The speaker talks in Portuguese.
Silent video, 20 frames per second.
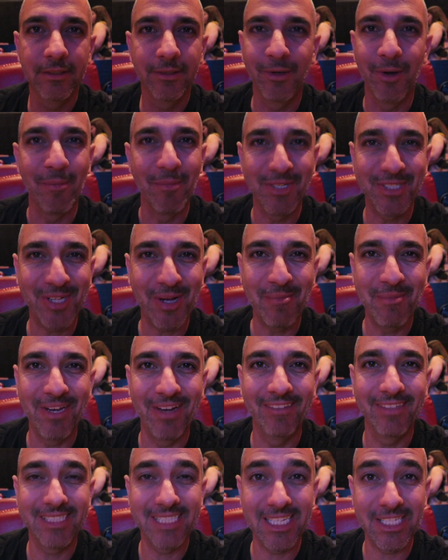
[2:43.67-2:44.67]
Ou almoça
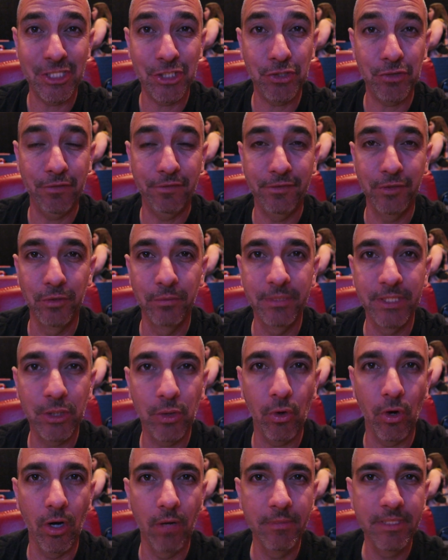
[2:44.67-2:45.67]
não, você assiste o filme e
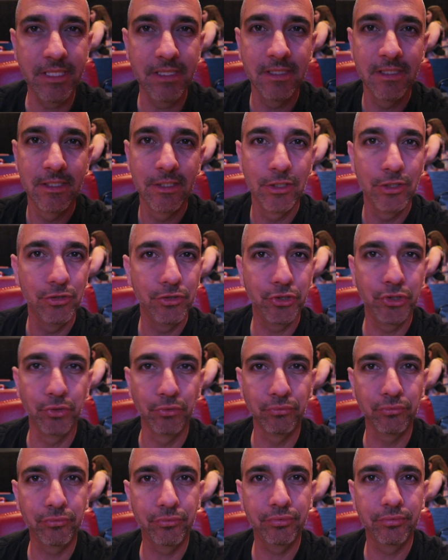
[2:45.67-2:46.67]
come
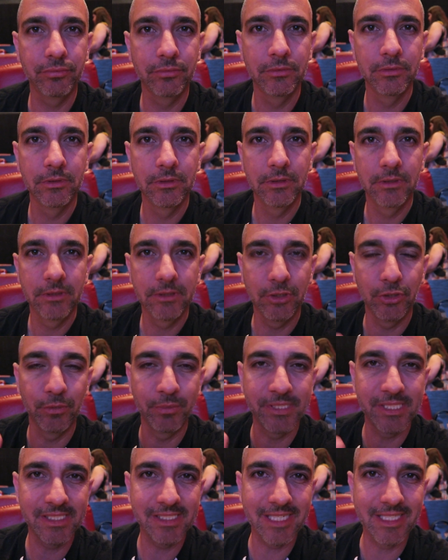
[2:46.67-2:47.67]
junto. Então não
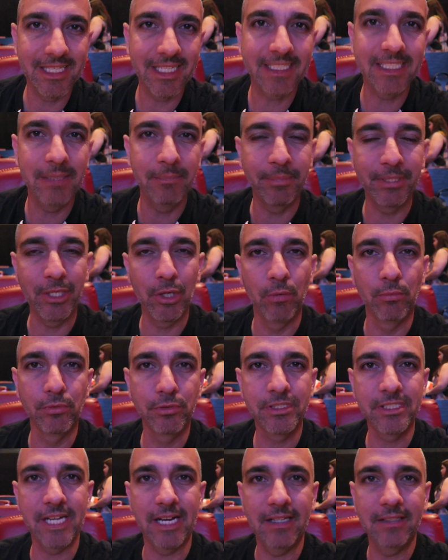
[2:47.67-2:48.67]
precisa sair daqui para
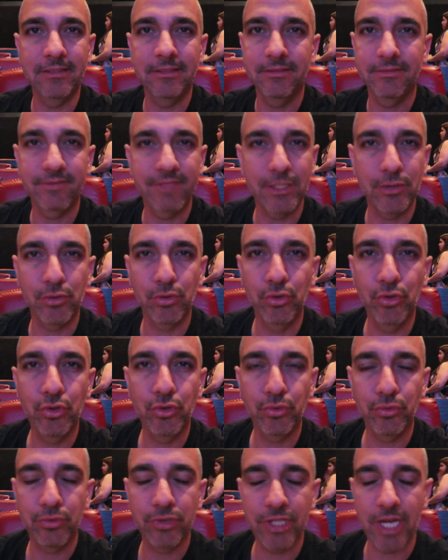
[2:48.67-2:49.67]
almoçar. Faz tudo
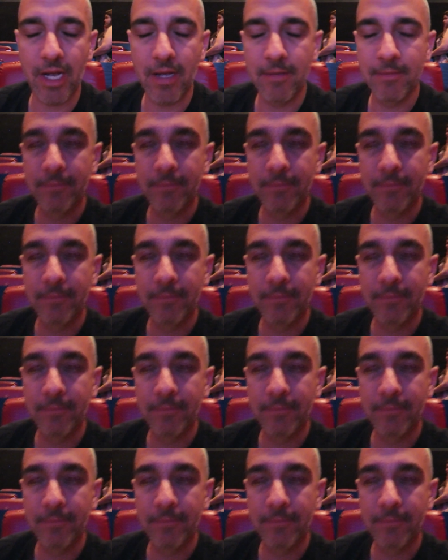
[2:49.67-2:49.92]
junto já.